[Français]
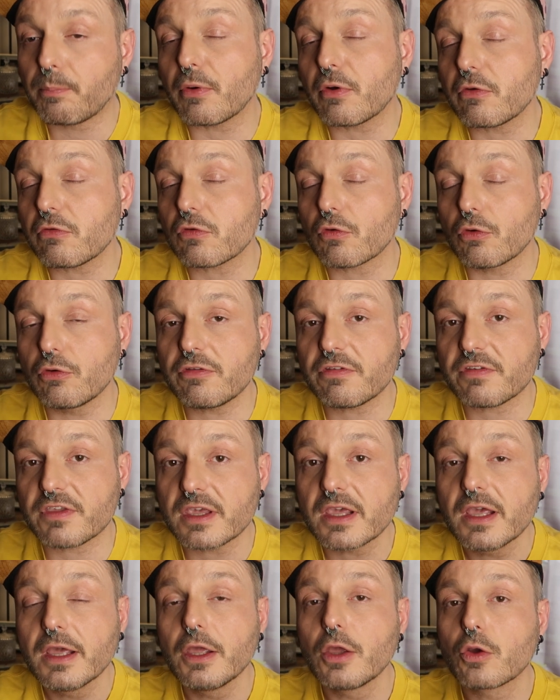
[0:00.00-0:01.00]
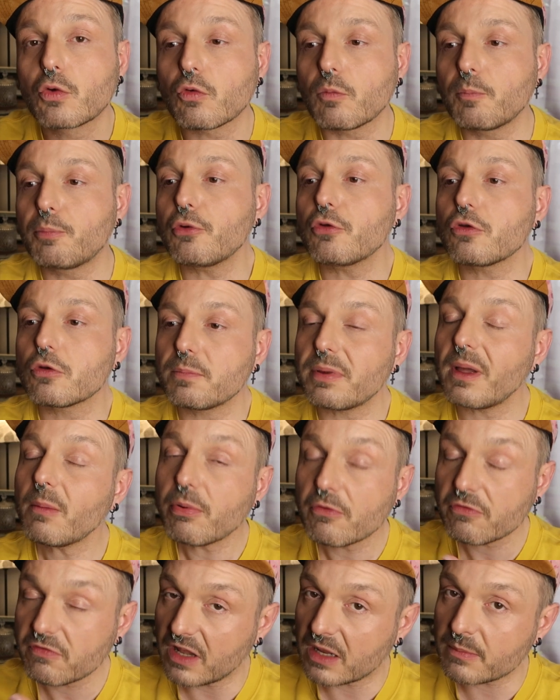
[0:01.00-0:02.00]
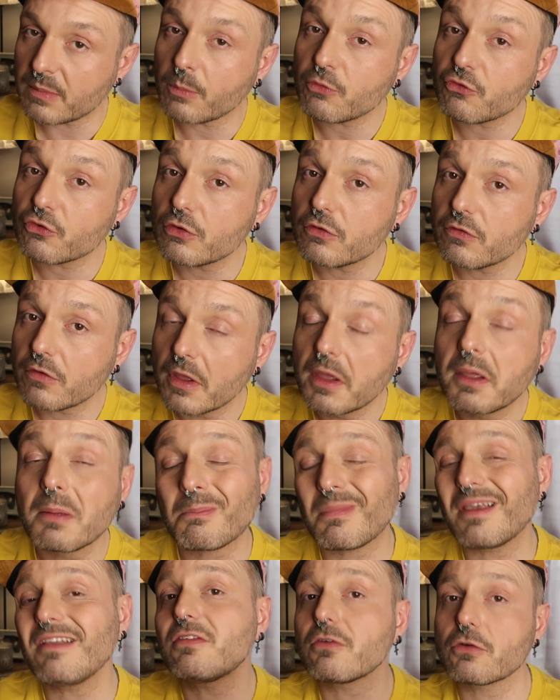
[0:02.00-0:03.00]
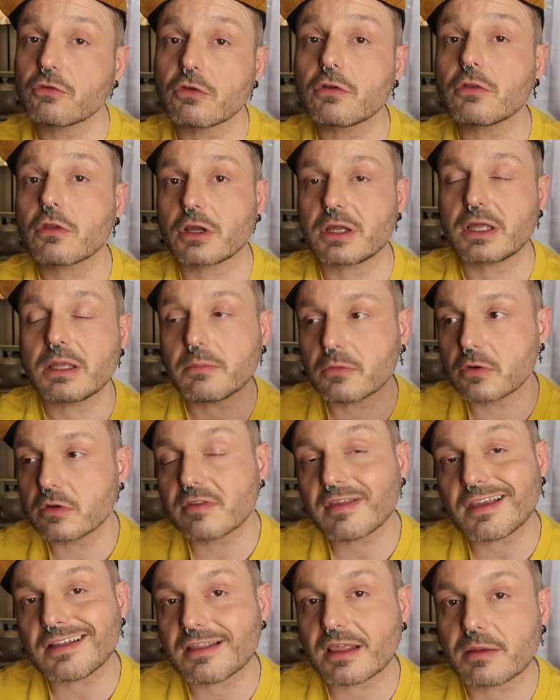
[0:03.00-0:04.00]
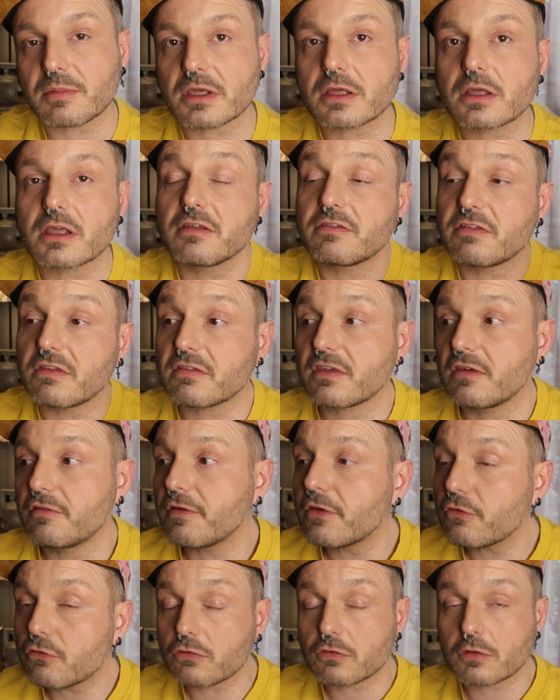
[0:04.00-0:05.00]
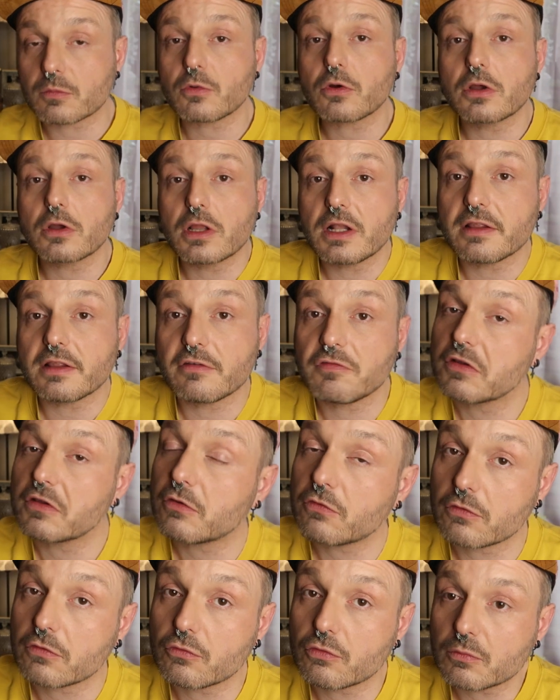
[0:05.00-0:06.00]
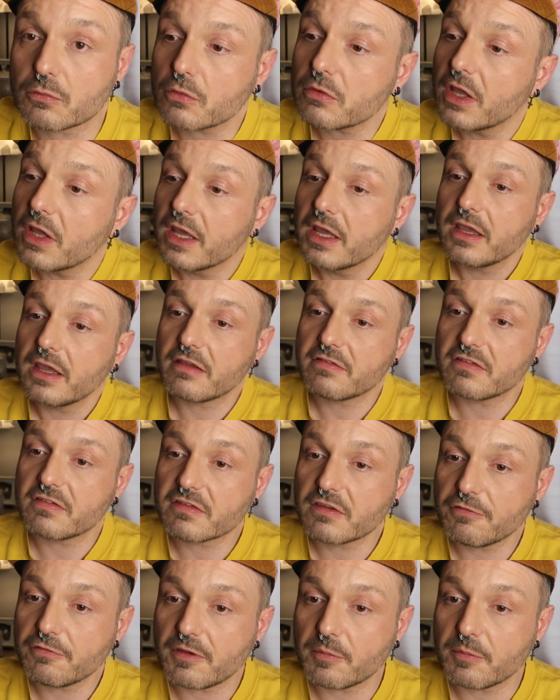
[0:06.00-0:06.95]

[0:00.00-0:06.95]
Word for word: pense aussi qu'on peut ne pas penser la même chose mais s'entendent quand même euh, très très bien. Et c'est ce qui fait justement euh, les différences de tout le monde, et c'est ce